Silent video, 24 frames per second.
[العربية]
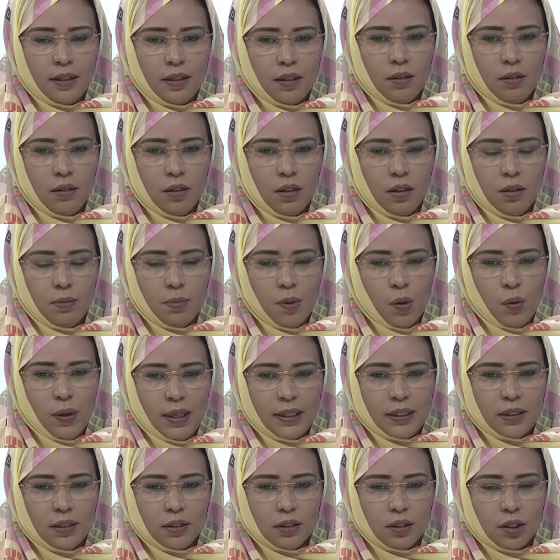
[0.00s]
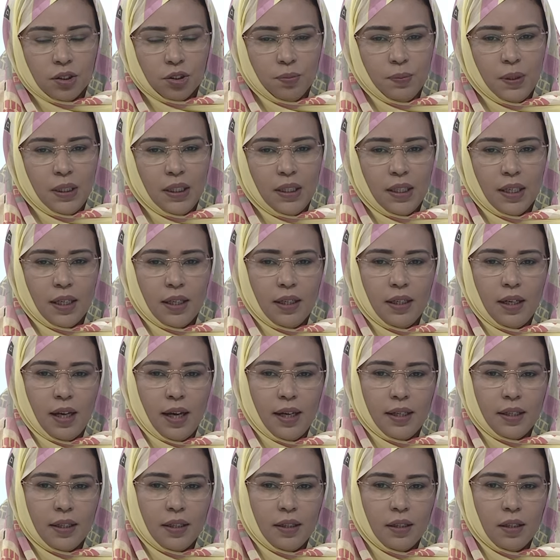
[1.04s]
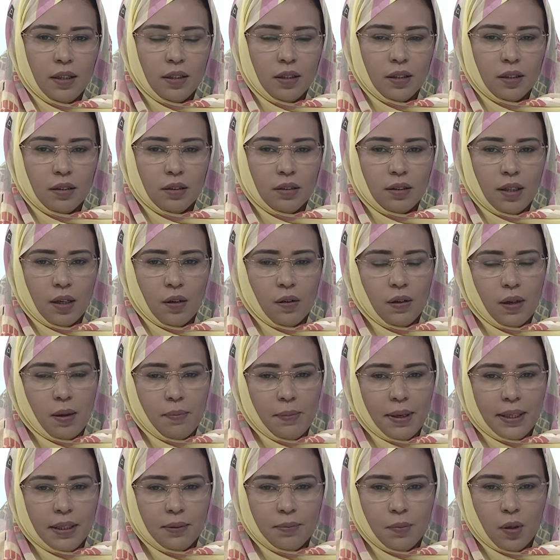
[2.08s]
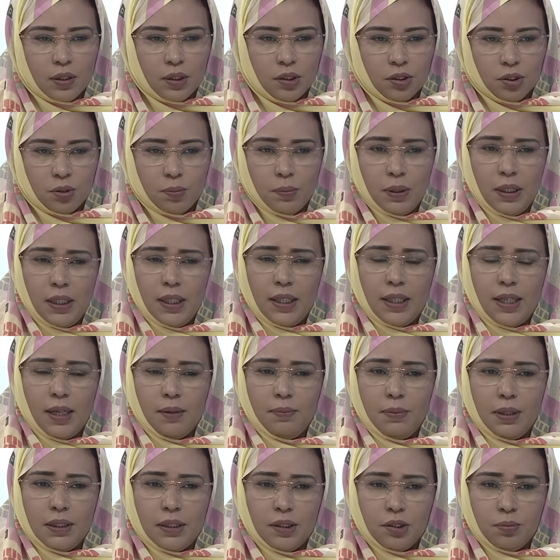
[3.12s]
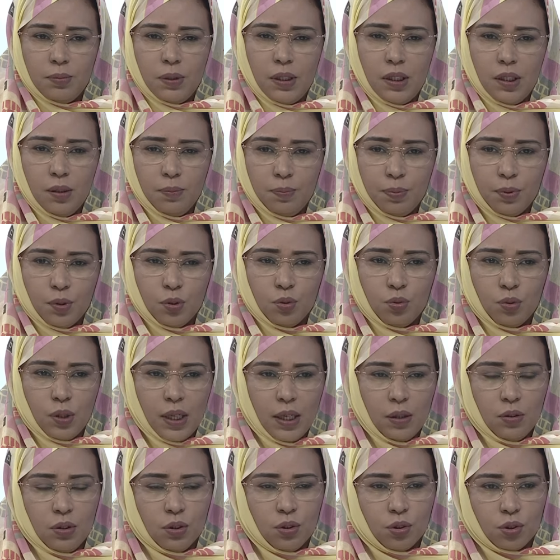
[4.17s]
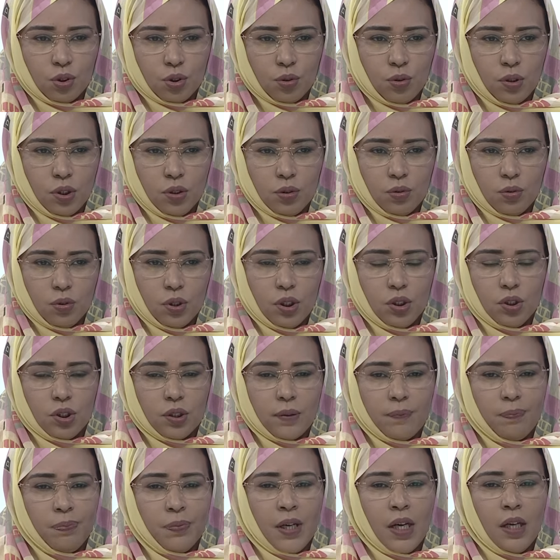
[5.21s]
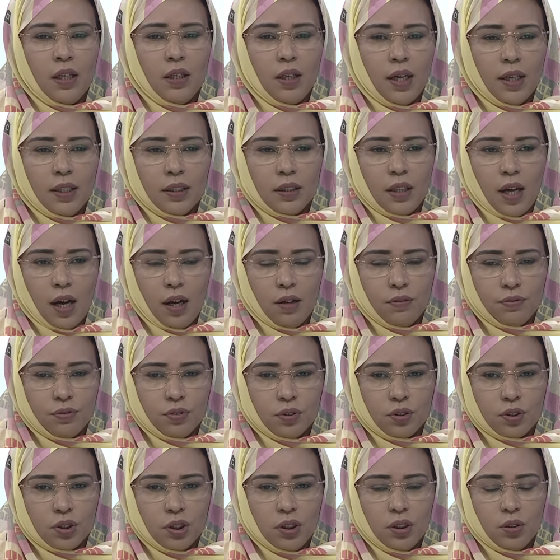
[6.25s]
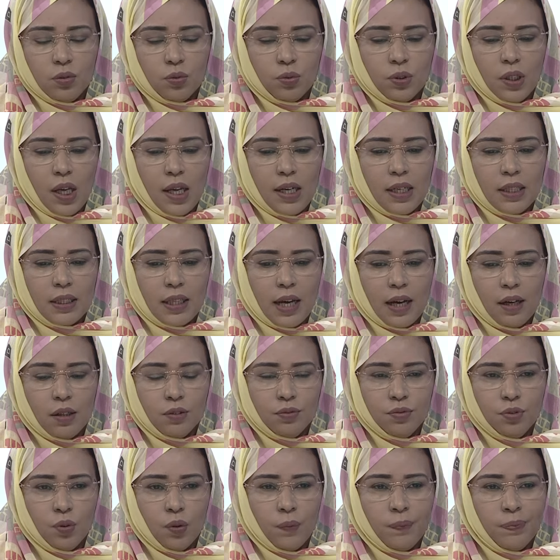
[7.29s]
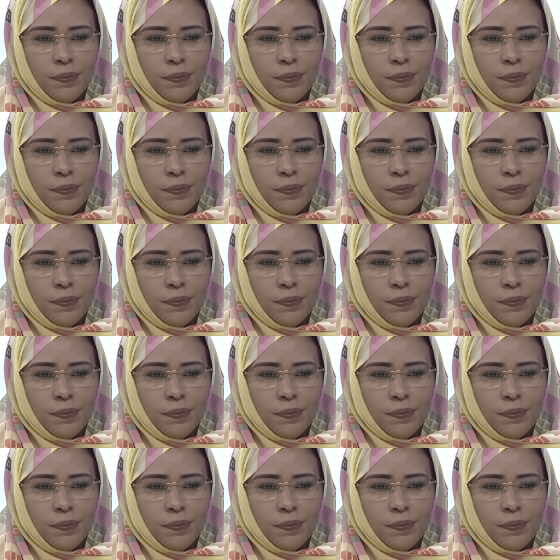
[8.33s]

المواد التجميليه لا هي والله آه، ما هي المواد التجميليه كاع ما هي تجميليه برودوي هاو لي كورتيكويد لا هي ضعفوا الجلد ونين يضعفوه